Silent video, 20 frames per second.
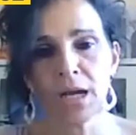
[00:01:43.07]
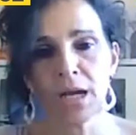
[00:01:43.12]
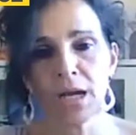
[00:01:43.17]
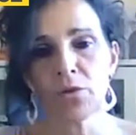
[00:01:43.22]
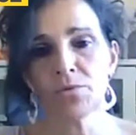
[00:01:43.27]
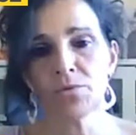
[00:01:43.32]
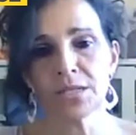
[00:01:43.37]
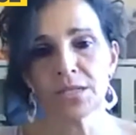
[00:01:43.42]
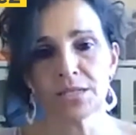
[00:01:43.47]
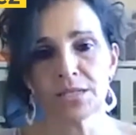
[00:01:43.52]

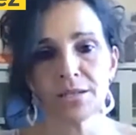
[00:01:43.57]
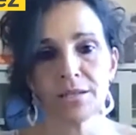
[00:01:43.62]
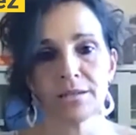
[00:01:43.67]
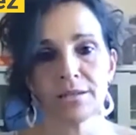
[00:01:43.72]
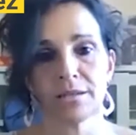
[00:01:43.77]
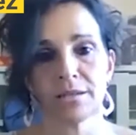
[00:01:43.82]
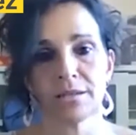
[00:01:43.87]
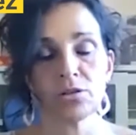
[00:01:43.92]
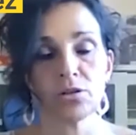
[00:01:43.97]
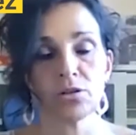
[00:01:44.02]
Hay una serie
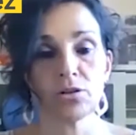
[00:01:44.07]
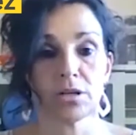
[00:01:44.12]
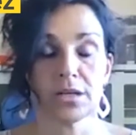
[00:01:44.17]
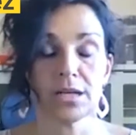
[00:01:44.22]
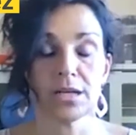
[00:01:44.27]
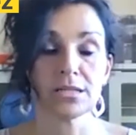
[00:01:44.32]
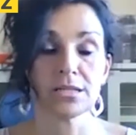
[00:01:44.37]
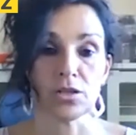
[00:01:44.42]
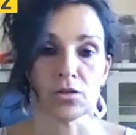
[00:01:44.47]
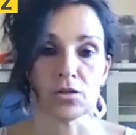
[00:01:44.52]
de
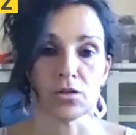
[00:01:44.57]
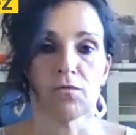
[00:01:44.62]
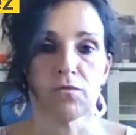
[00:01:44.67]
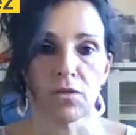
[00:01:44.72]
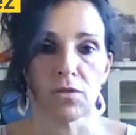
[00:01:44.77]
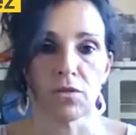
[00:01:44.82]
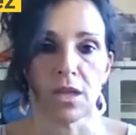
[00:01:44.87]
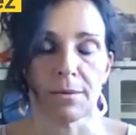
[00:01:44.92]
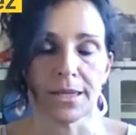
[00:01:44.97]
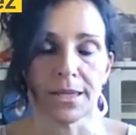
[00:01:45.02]
tecnologías que son
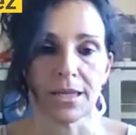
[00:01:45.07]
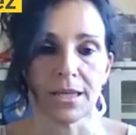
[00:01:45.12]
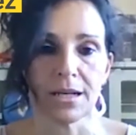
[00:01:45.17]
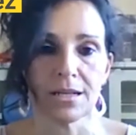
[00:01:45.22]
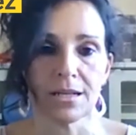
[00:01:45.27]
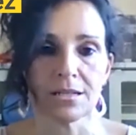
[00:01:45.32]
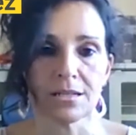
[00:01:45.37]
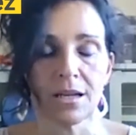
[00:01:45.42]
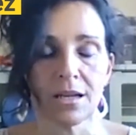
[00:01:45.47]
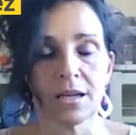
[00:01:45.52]

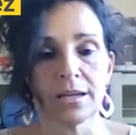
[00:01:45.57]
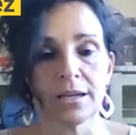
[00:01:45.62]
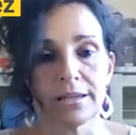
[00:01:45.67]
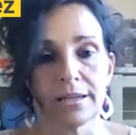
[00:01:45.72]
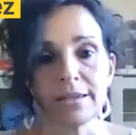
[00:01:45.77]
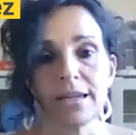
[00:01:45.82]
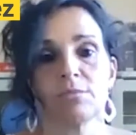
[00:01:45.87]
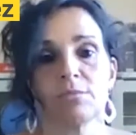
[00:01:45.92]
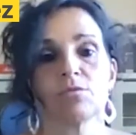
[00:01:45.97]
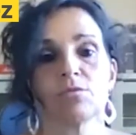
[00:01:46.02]
fundamentales y
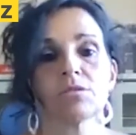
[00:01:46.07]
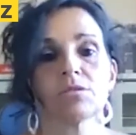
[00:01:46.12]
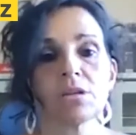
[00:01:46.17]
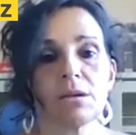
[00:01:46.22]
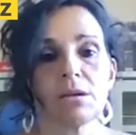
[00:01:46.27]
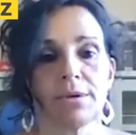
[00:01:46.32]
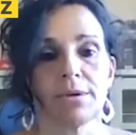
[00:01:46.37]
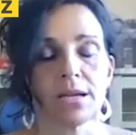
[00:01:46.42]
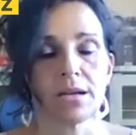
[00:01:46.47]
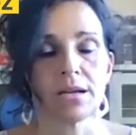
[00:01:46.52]
tenemos
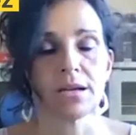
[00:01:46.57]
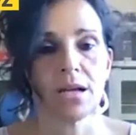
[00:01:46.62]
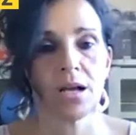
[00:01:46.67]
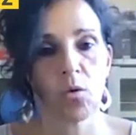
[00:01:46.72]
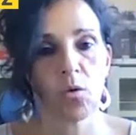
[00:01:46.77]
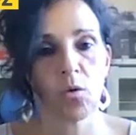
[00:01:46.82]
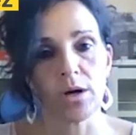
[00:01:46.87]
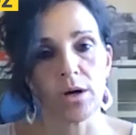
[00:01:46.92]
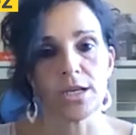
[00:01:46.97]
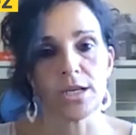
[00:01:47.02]
que ver
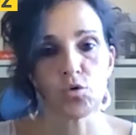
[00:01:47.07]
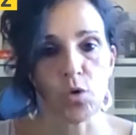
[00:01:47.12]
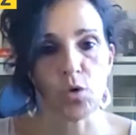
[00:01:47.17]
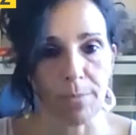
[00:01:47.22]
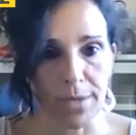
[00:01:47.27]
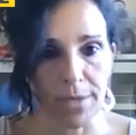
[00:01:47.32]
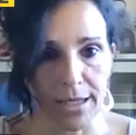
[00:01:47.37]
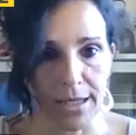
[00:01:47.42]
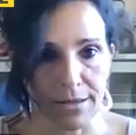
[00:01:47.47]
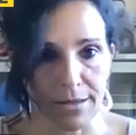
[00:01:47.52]
cuál es su
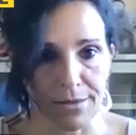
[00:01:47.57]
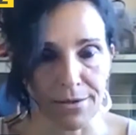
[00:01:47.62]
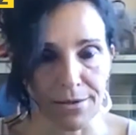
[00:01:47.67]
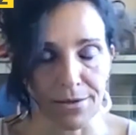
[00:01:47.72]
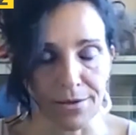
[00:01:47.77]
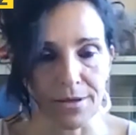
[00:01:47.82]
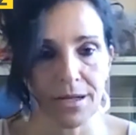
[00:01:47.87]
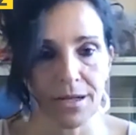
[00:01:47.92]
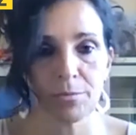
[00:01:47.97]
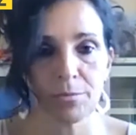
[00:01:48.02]

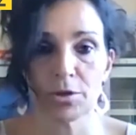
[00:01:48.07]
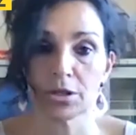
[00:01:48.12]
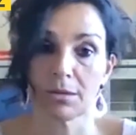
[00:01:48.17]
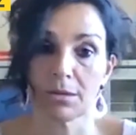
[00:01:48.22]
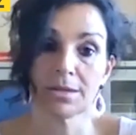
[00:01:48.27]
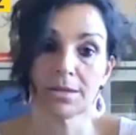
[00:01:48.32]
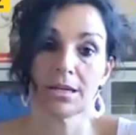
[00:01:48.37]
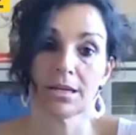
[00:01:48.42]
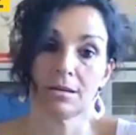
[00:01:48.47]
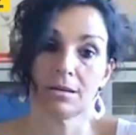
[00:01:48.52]
aplicación, pero
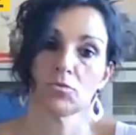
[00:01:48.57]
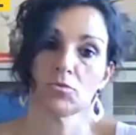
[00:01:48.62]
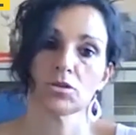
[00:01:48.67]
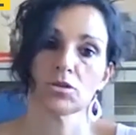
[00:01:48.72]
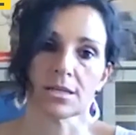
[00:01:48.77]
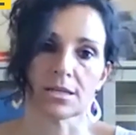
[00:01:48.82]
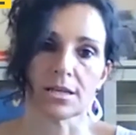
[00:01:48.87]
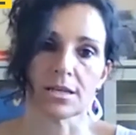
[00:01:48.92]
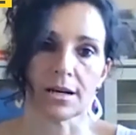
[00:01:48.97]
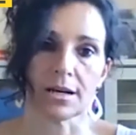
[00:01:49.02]
también tenemos
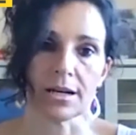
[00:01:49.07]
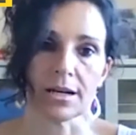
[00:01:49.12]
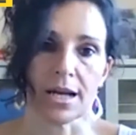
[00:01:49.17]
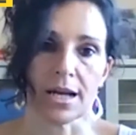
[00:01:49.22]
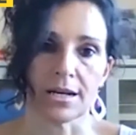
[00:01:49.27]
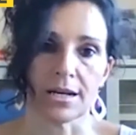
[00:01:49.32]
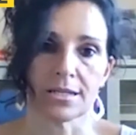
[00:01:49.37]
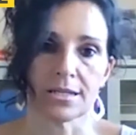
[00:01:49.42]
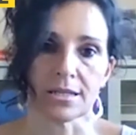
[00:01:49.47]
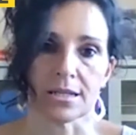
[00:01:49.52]
que ser
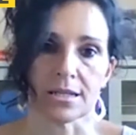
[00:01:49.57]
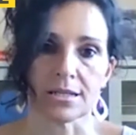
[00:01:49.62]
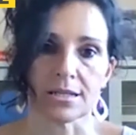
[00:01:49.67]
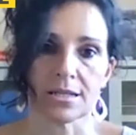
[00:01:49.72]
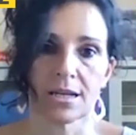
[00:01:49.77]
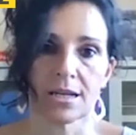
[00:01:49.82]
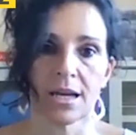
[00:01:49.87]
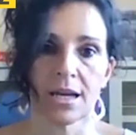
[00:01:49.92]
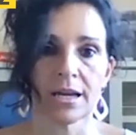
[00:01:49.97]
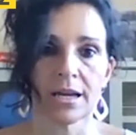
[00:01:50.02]
realistas.